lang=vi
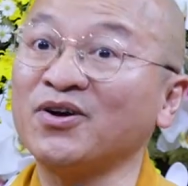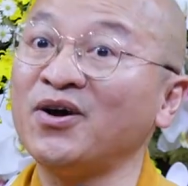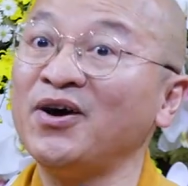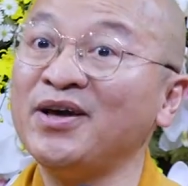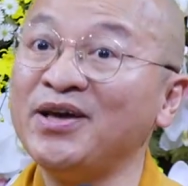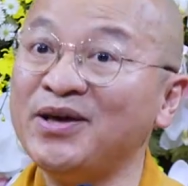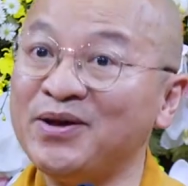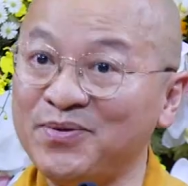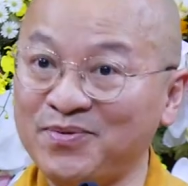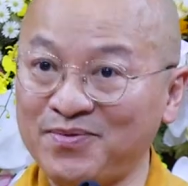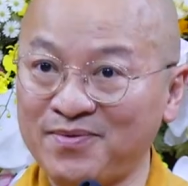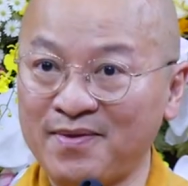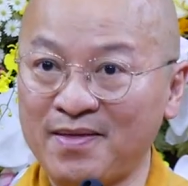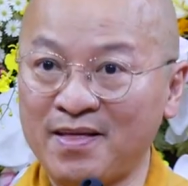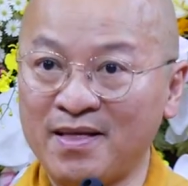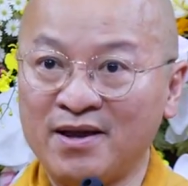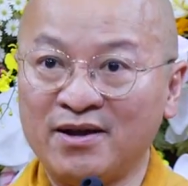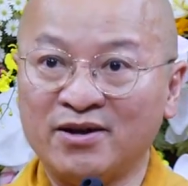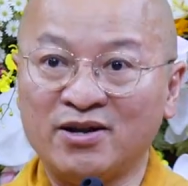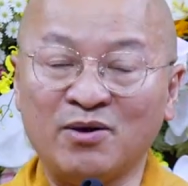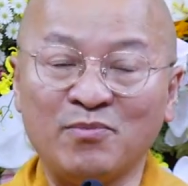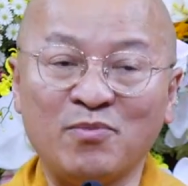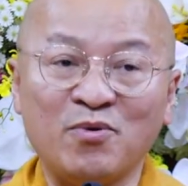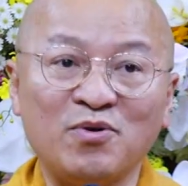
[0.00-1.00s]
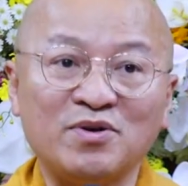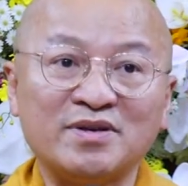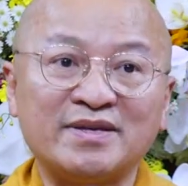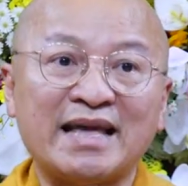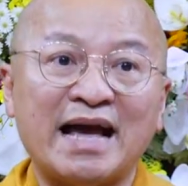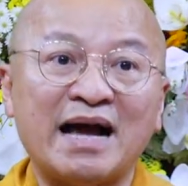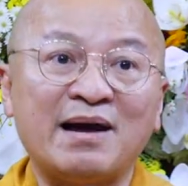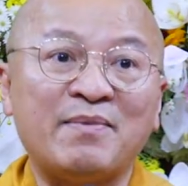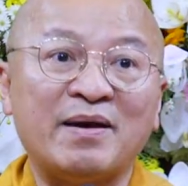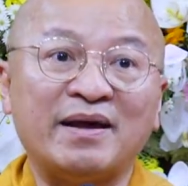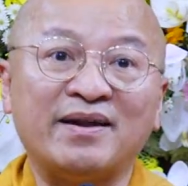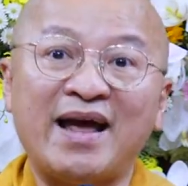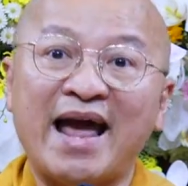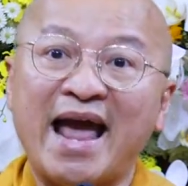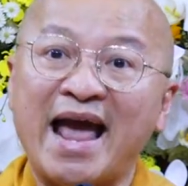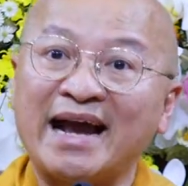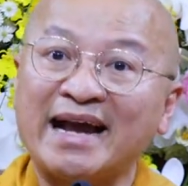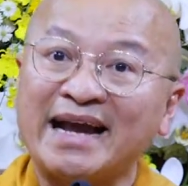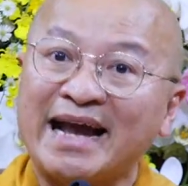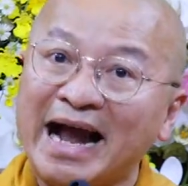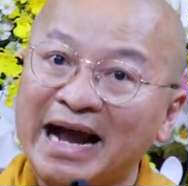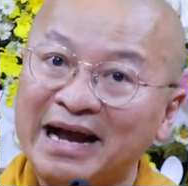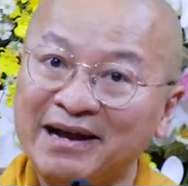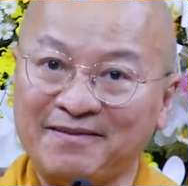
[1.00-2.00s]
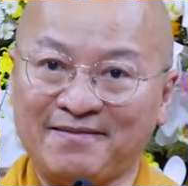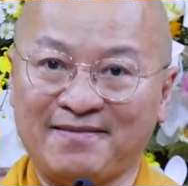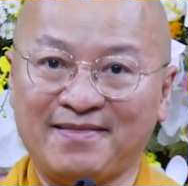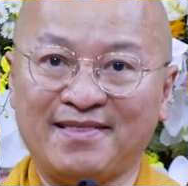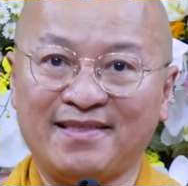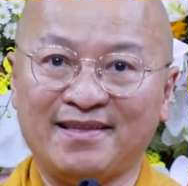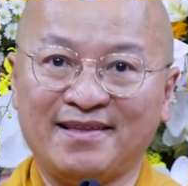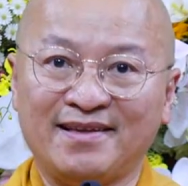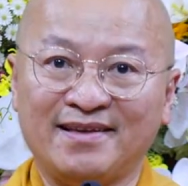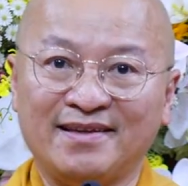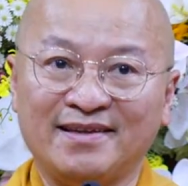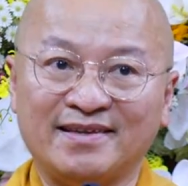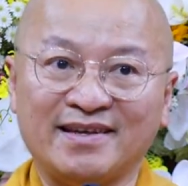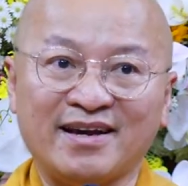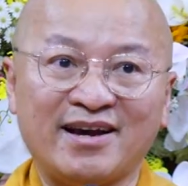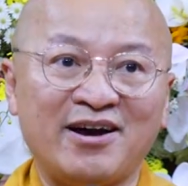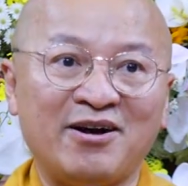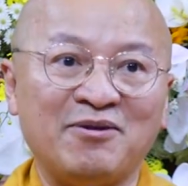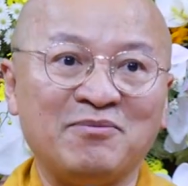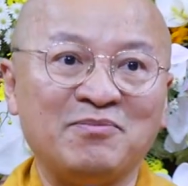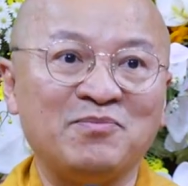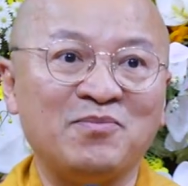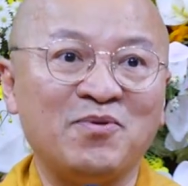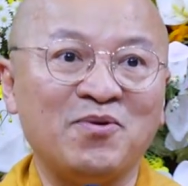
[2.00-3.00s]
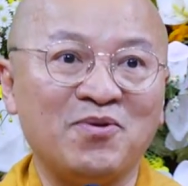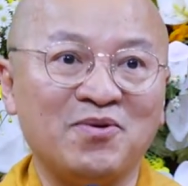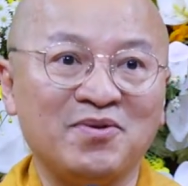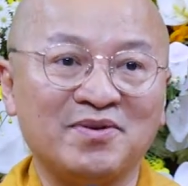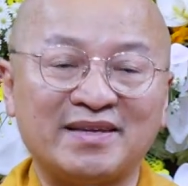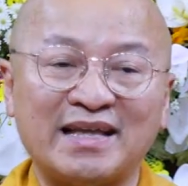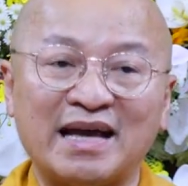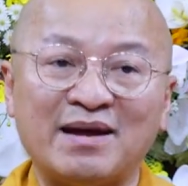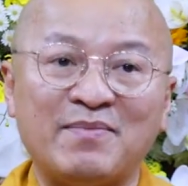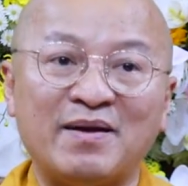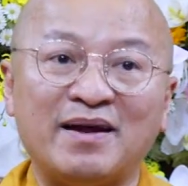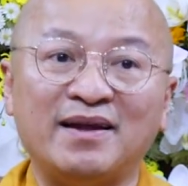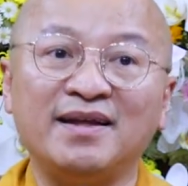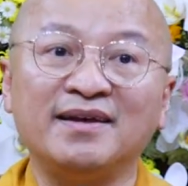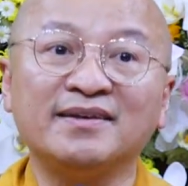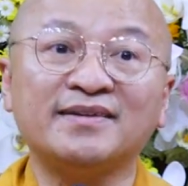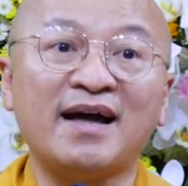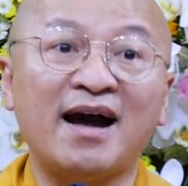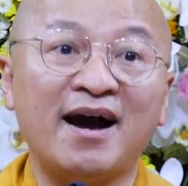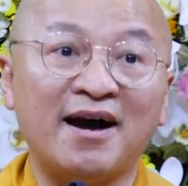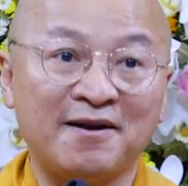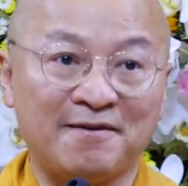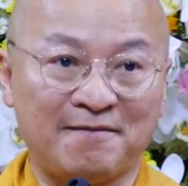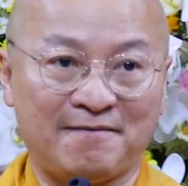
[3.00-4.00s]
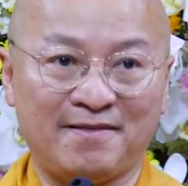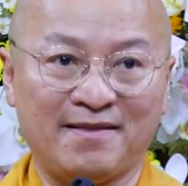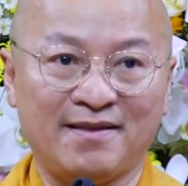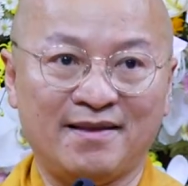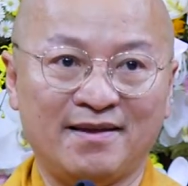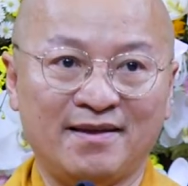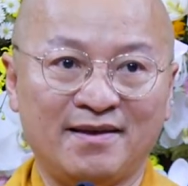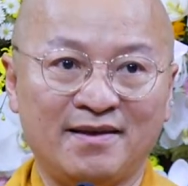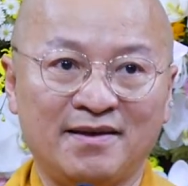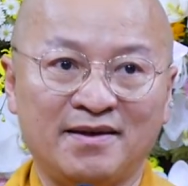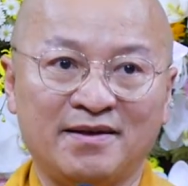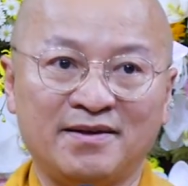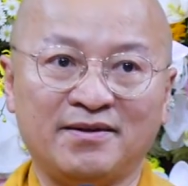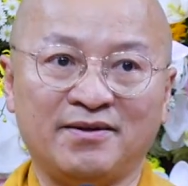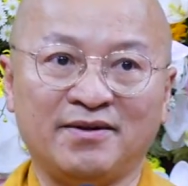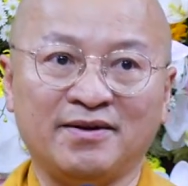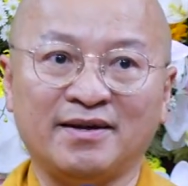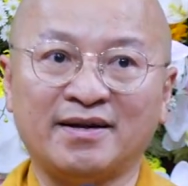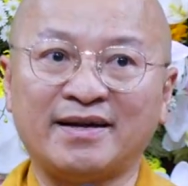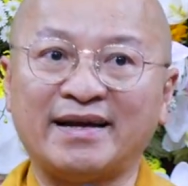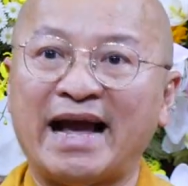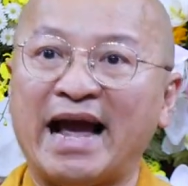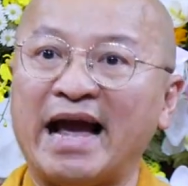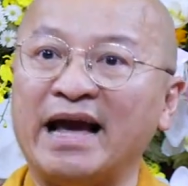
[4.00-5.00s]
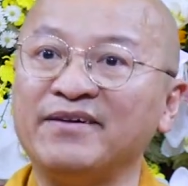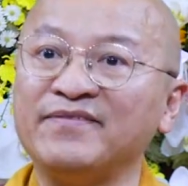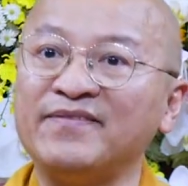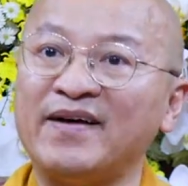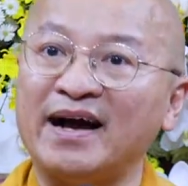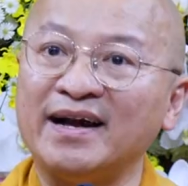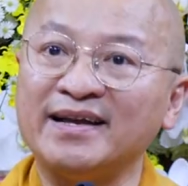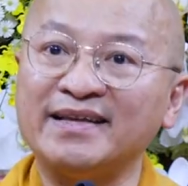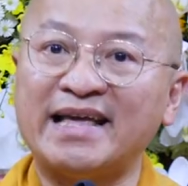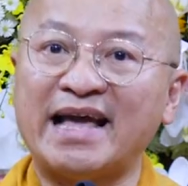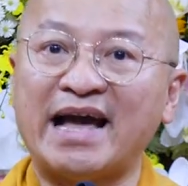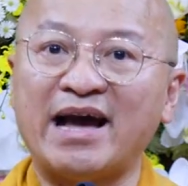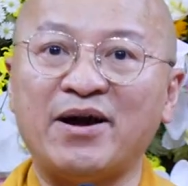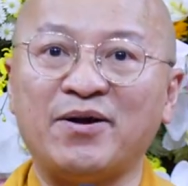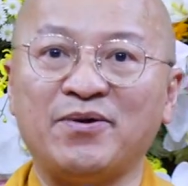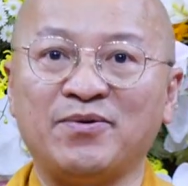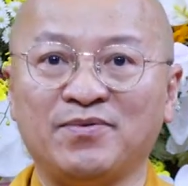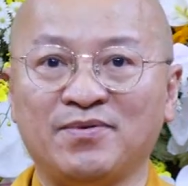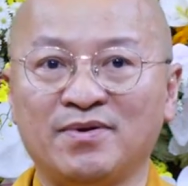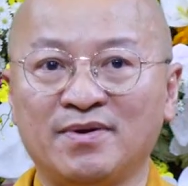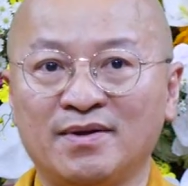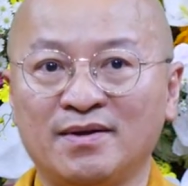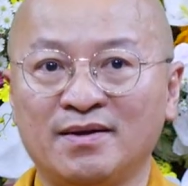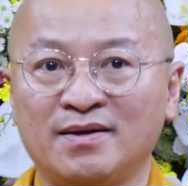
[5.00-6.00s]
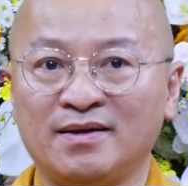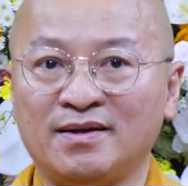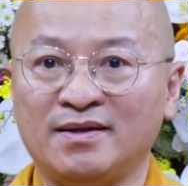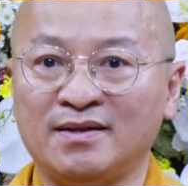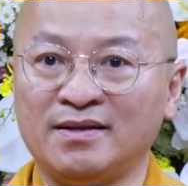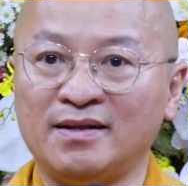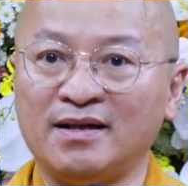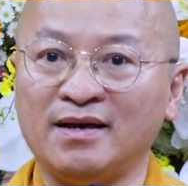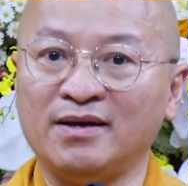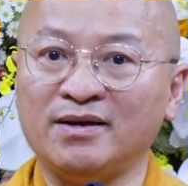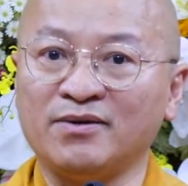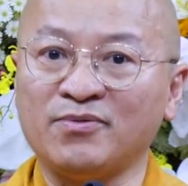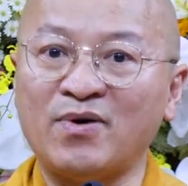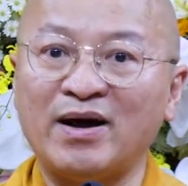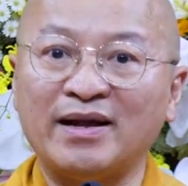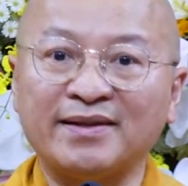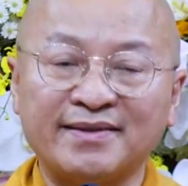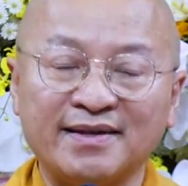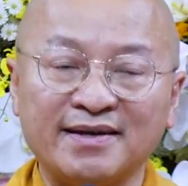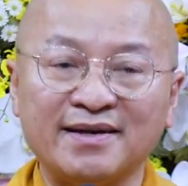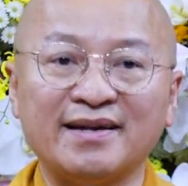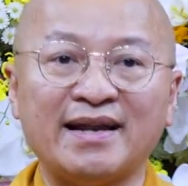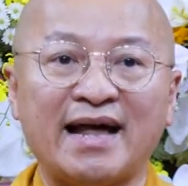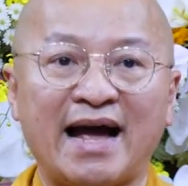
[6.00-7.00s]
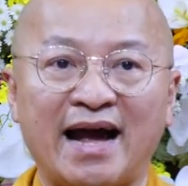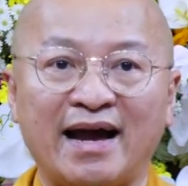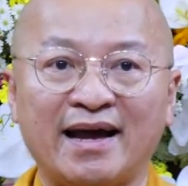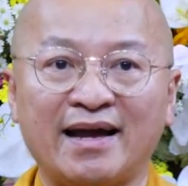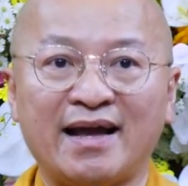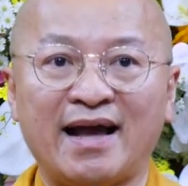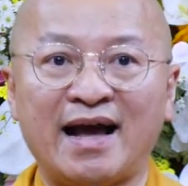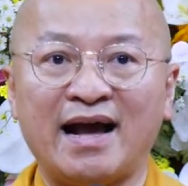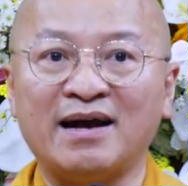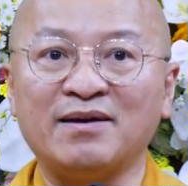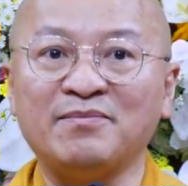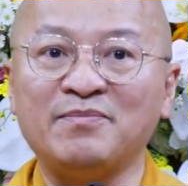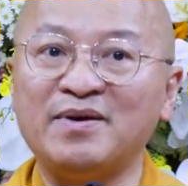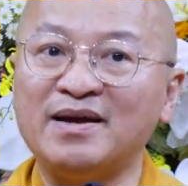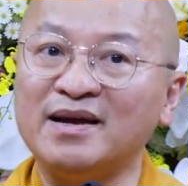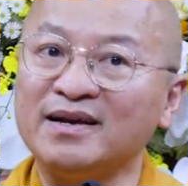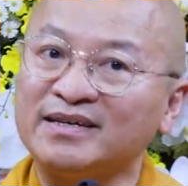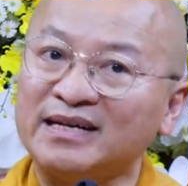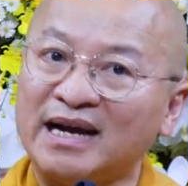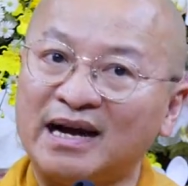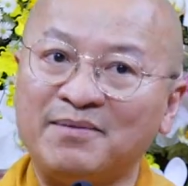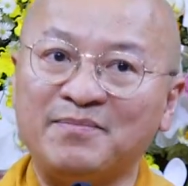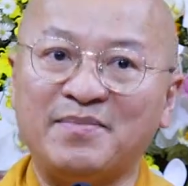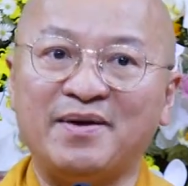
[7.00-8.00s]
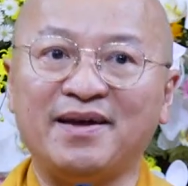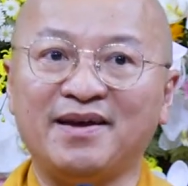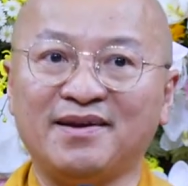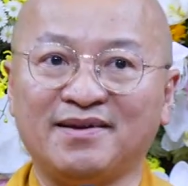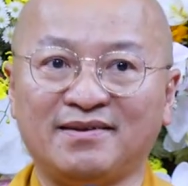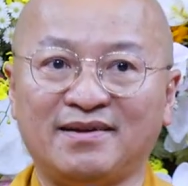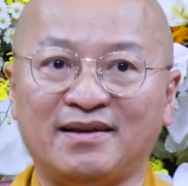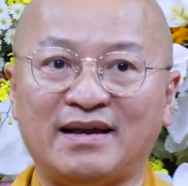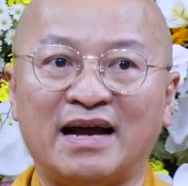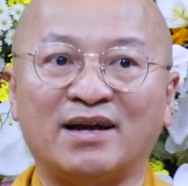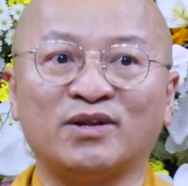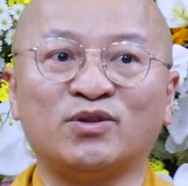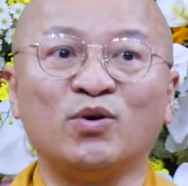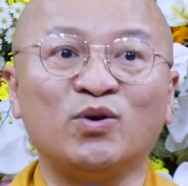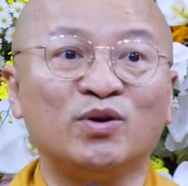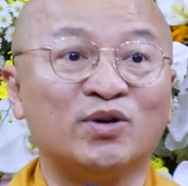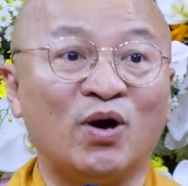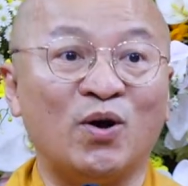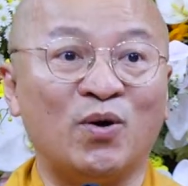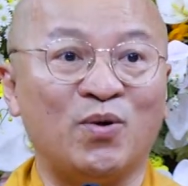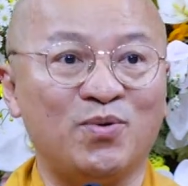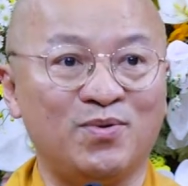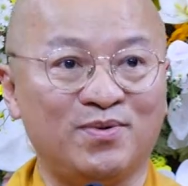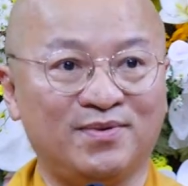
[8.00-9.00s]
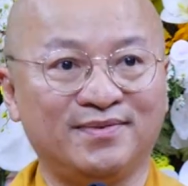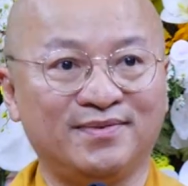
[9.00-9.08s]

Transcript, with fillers: hiếu, nó muốn cha mẹ nó hàn gắn, chứ không muốn cha mẹ ly thân, rồi cãi vã nhau, lời qua tiếng lại, ăn miếng trả miếng, ăn thua đủ.